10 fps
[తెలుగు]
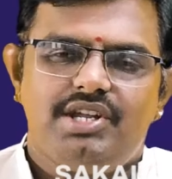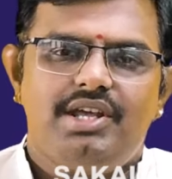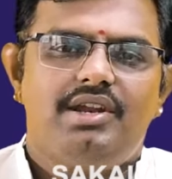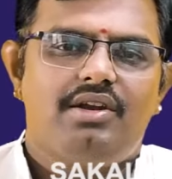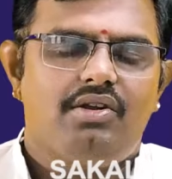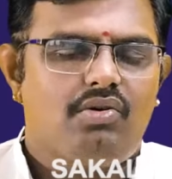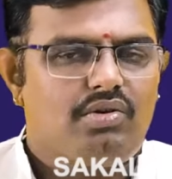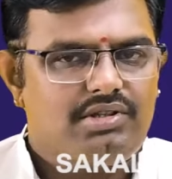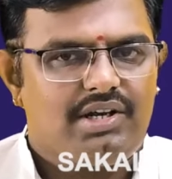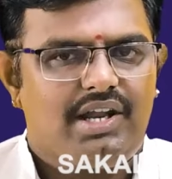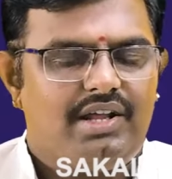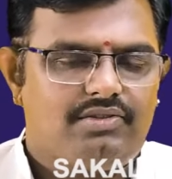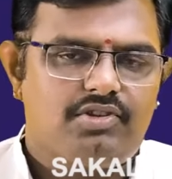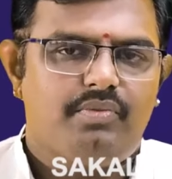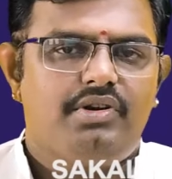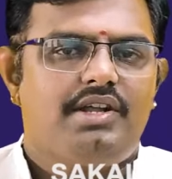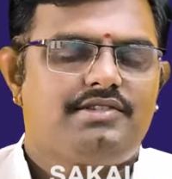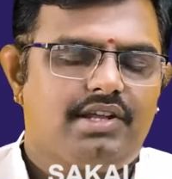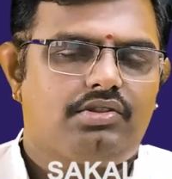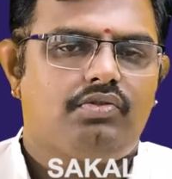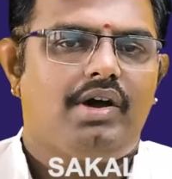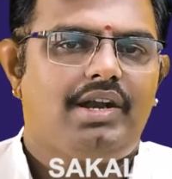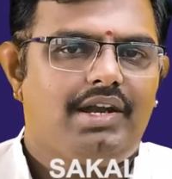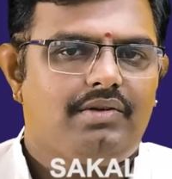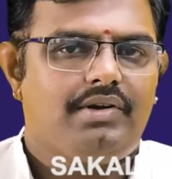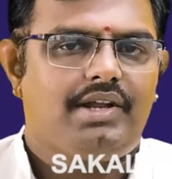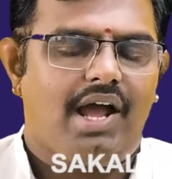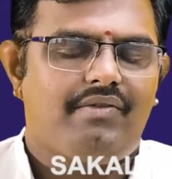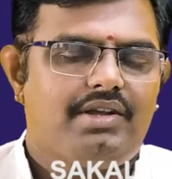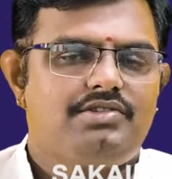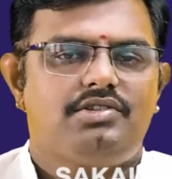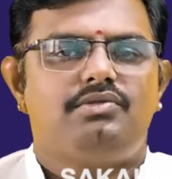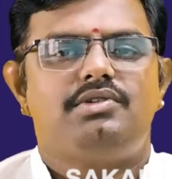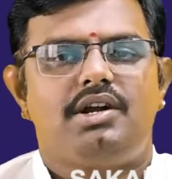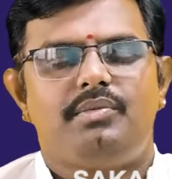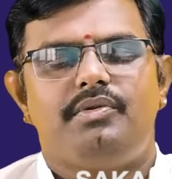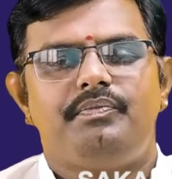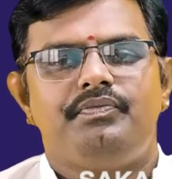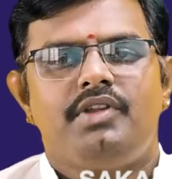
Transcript: శరీరంలో కొంత నీరసము నిస్సత్వం అనేటువంటి ఆవహిస్తూ ఉండడము